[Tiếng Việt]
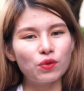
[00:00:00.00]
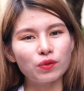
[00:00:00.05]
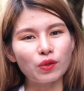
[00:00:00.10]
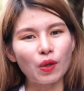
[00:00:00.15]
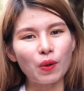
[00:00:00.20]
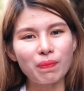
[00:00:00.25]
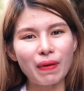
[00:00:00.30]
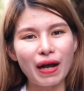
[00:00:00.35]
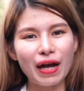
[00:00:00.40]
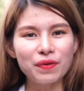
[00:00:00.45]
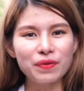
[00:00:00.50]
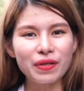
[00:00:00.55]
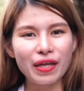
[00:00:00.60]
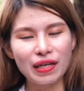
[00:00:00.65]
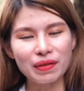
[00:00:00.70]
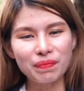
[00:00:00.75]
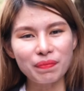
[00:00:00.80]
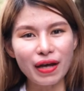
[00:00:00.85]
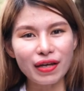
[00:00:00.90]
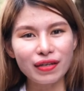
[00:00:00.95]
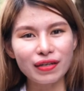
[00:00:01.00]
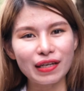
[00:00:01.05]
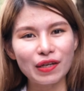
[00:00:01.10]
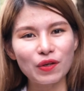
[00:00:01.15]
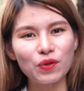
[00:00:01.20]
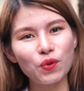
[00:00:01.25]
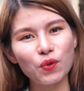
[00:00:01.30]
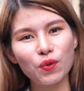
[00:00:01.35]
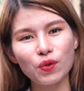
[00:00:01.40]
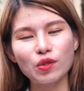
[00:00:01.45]
chuông thông báo kế bên ấy
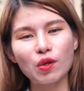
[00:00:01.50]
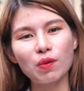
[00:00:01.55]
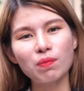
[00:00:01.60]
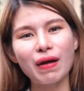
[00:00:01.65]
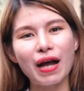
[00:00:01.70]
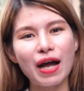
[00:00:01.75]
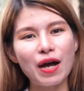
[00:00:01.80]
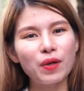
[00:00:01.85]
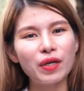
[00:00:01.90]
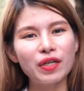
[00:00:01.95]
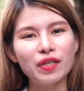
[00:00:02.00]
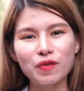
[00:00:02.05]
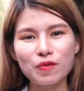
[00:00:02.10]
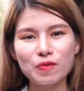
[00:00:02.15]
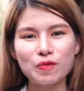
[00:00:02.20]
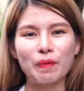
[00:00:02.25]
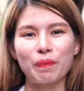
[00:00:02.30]
cái chuông thông báo cái nút